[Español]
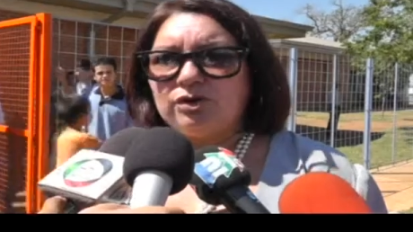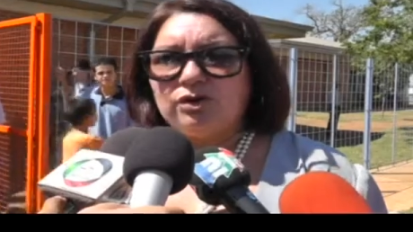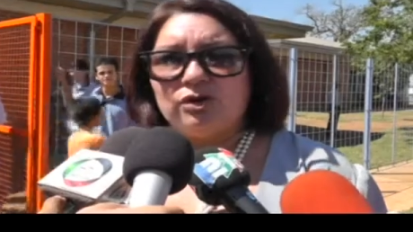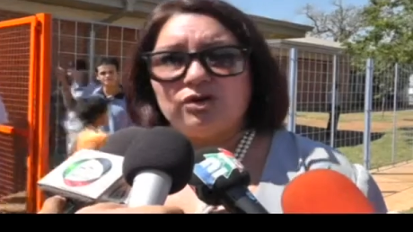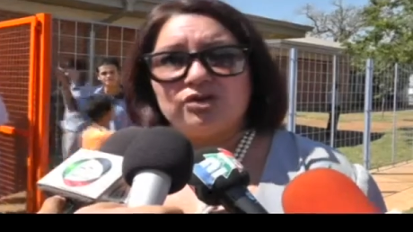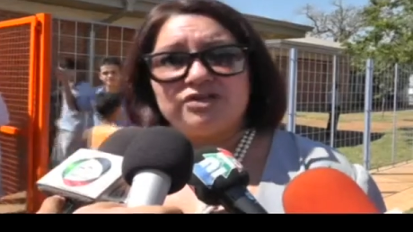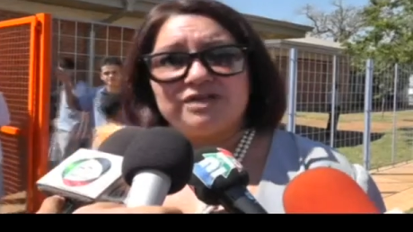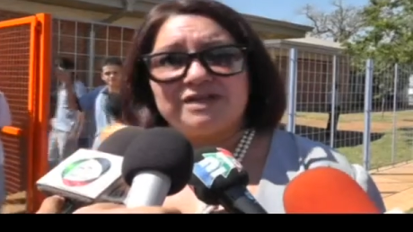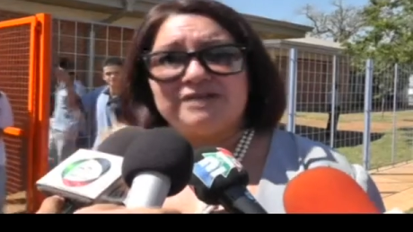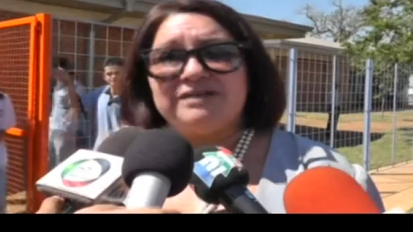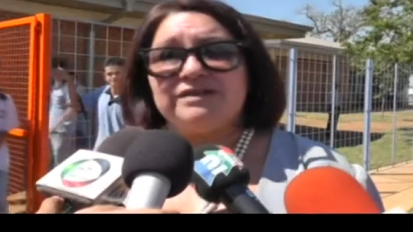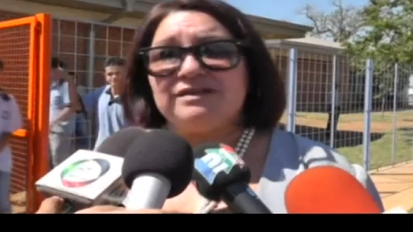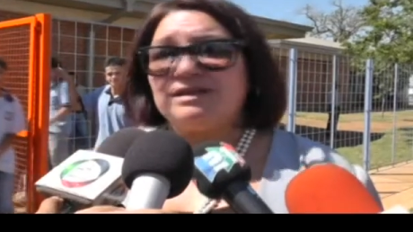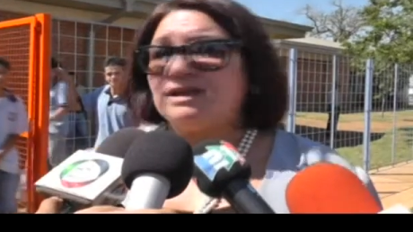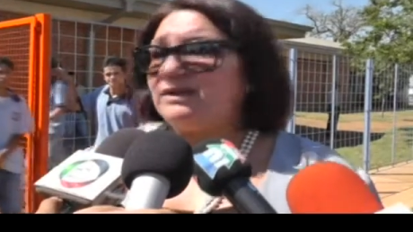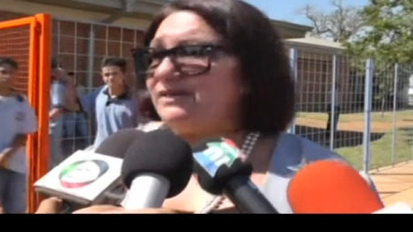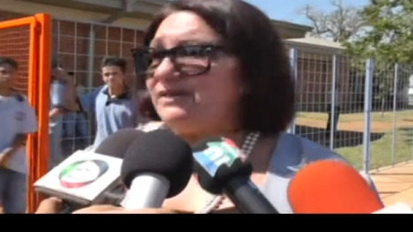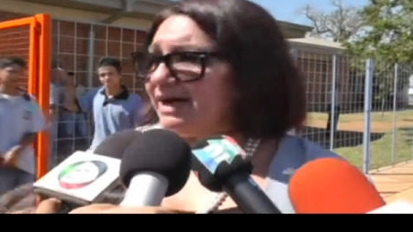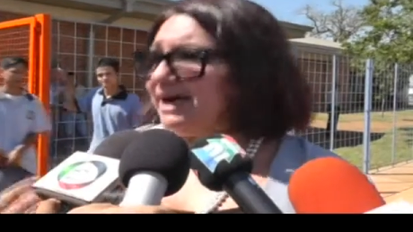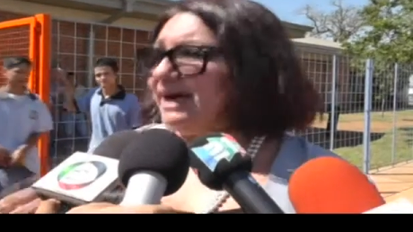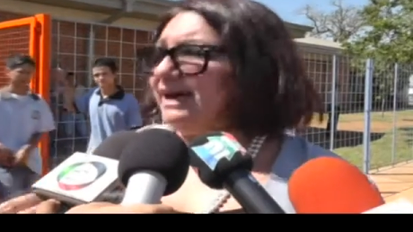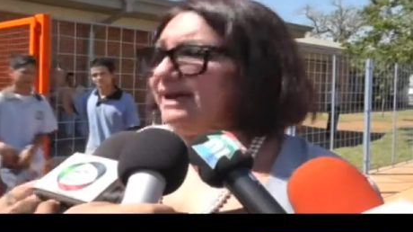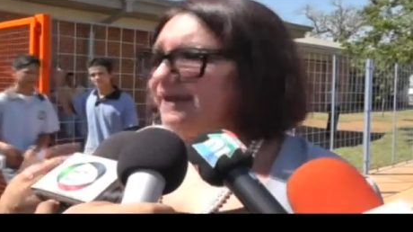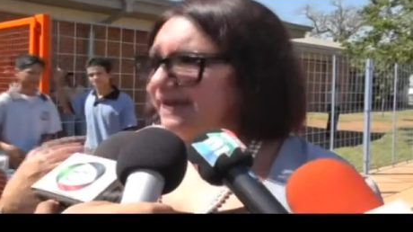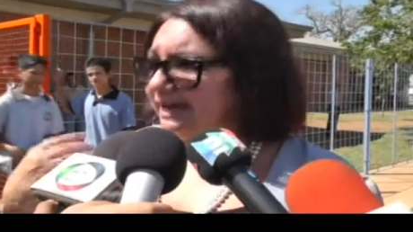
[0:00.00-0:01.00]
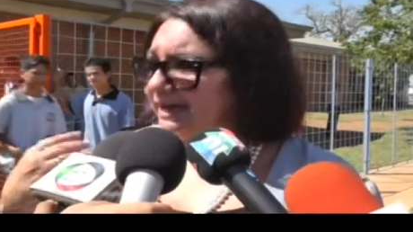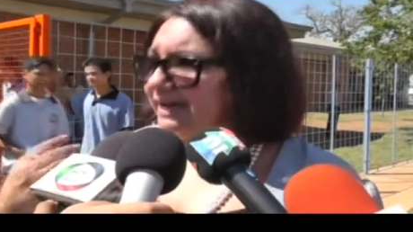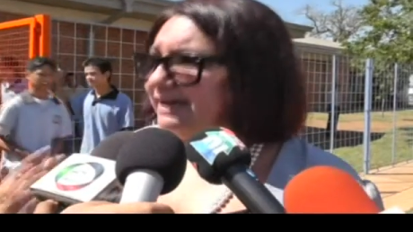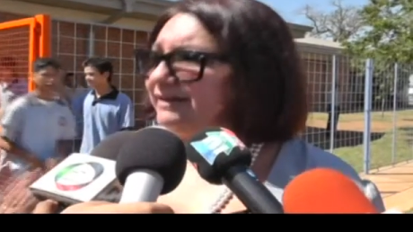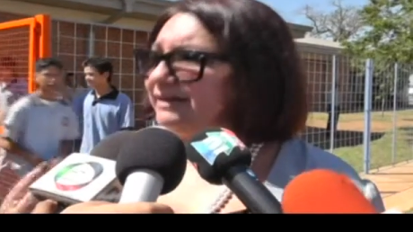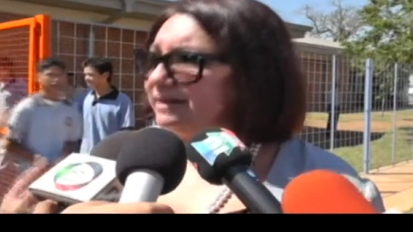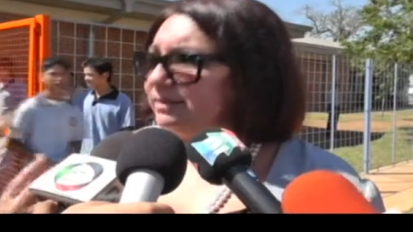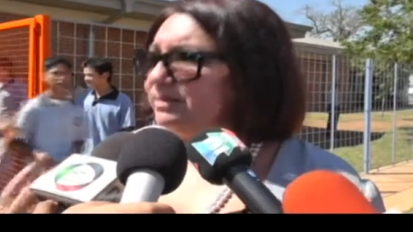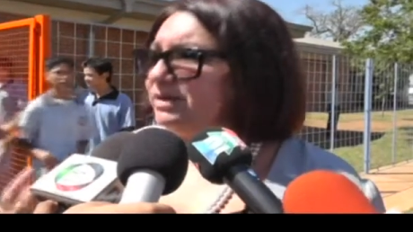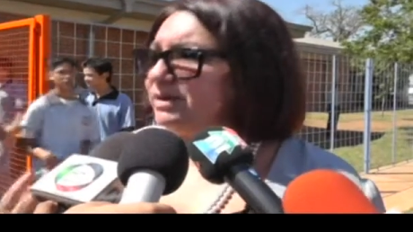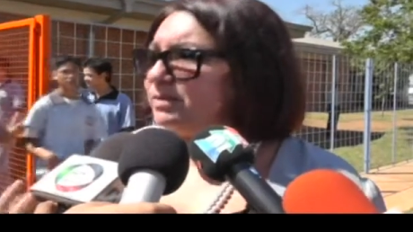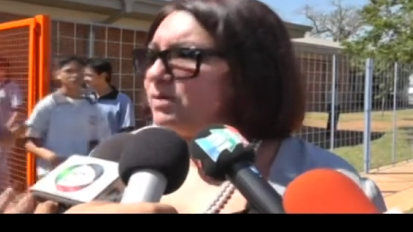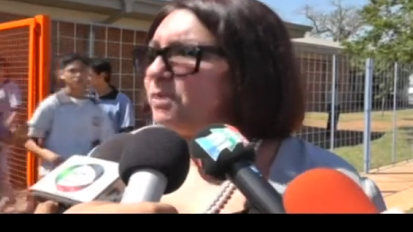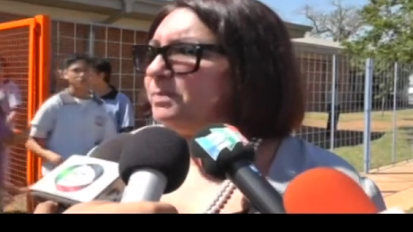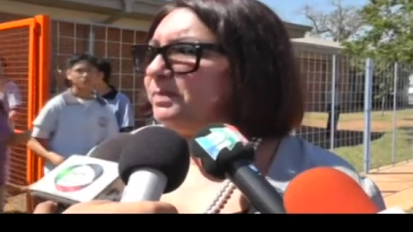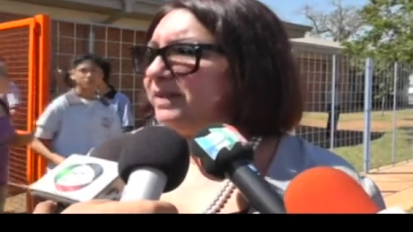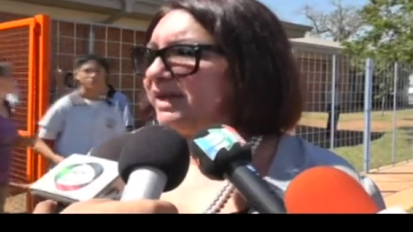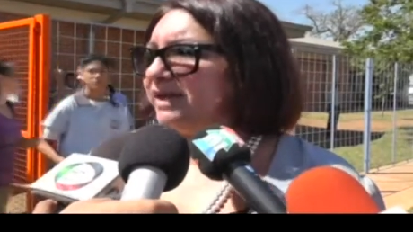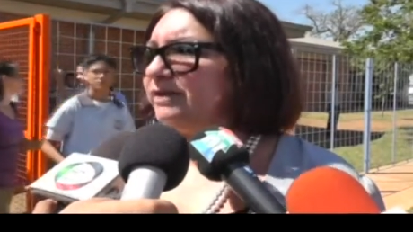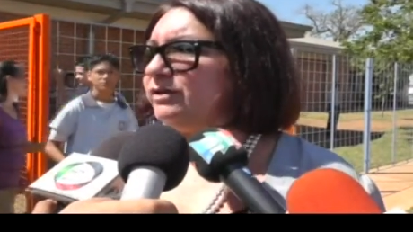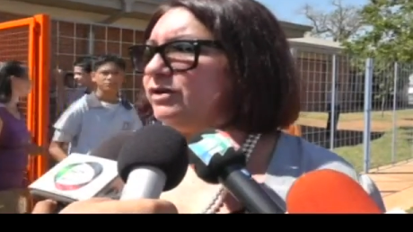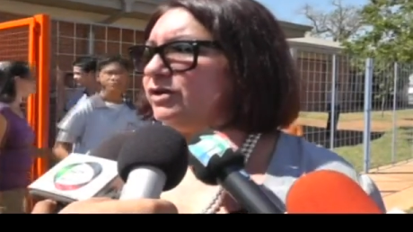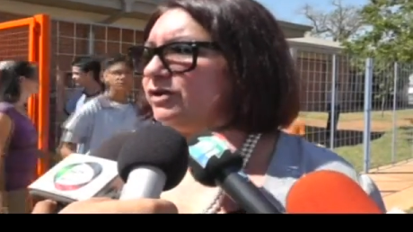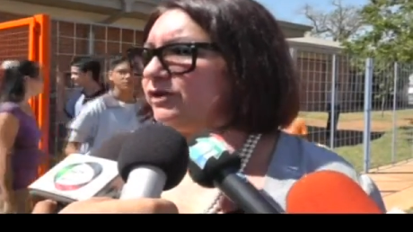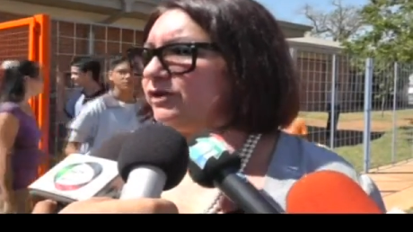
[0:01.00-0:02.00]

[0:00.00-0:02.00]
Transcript: los docentes trabajar en este mismo predio.